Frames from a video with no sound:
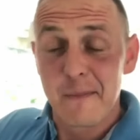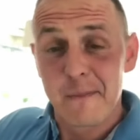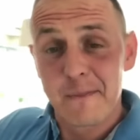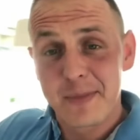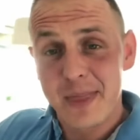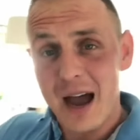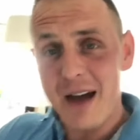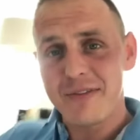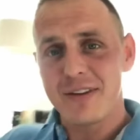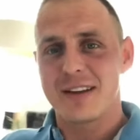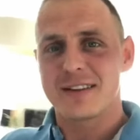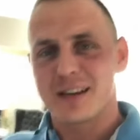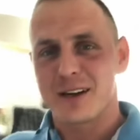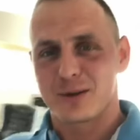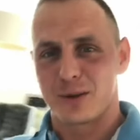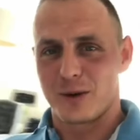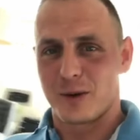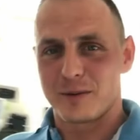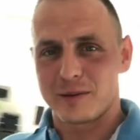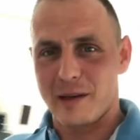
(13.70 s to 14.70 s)
ta wiedza,
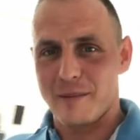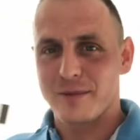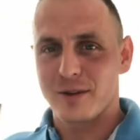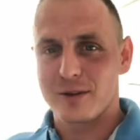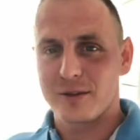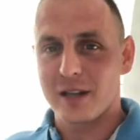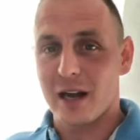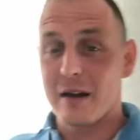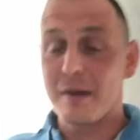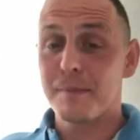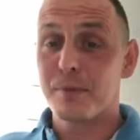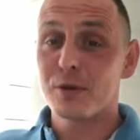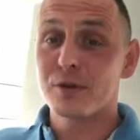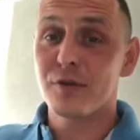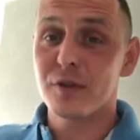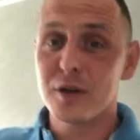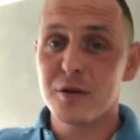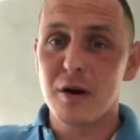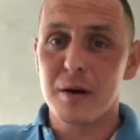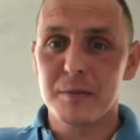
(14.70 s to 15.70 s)
którą tam dostałem,
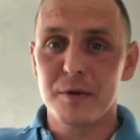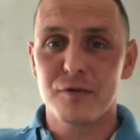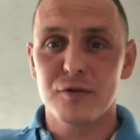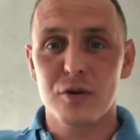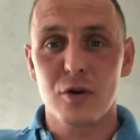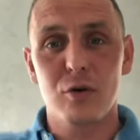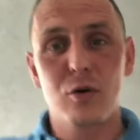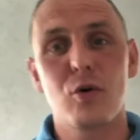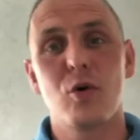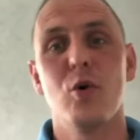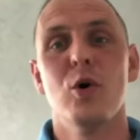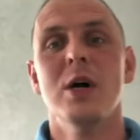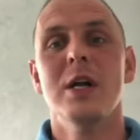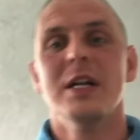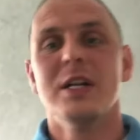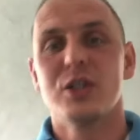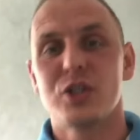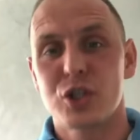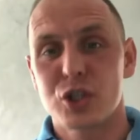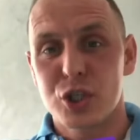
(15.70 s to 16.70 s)
pozwoliła mi w ciągu
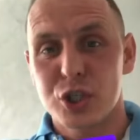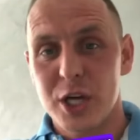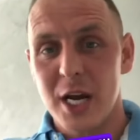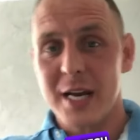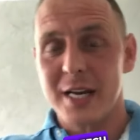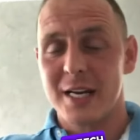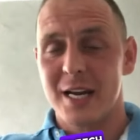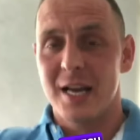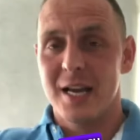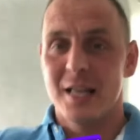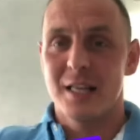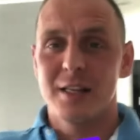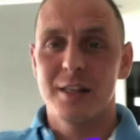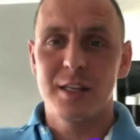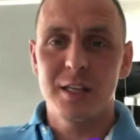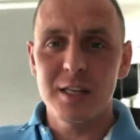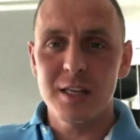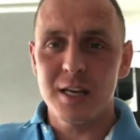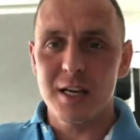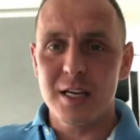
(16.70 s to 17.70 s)
trzech
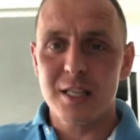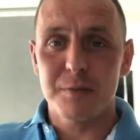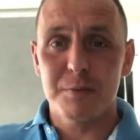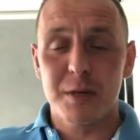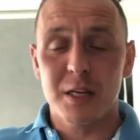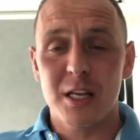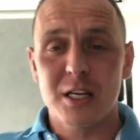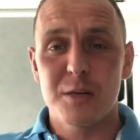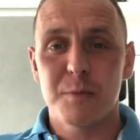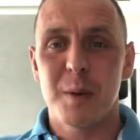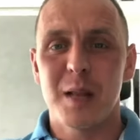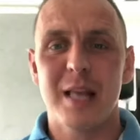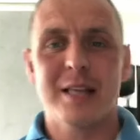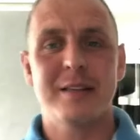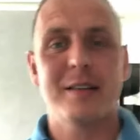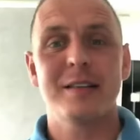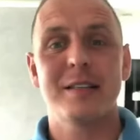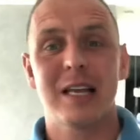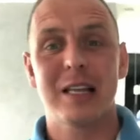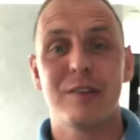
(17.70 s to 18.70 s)
dni sprzedać
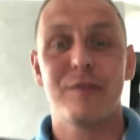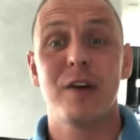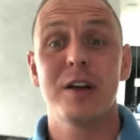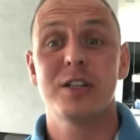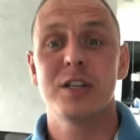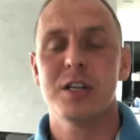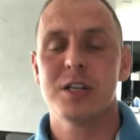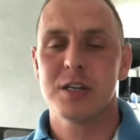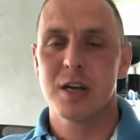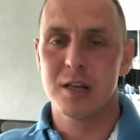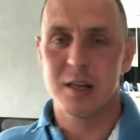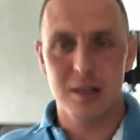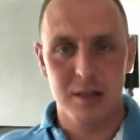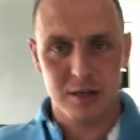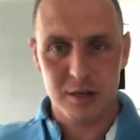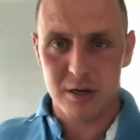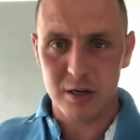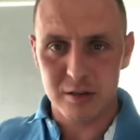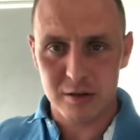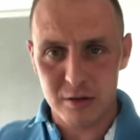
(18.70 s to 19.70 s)
bilety za 21
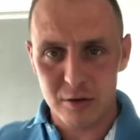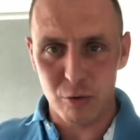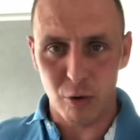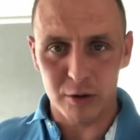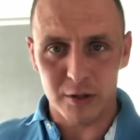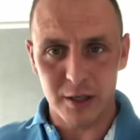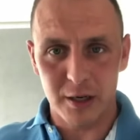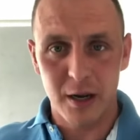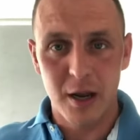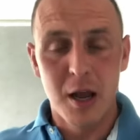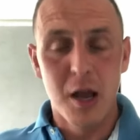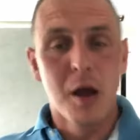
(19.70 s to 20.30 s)
tysięcy złotych.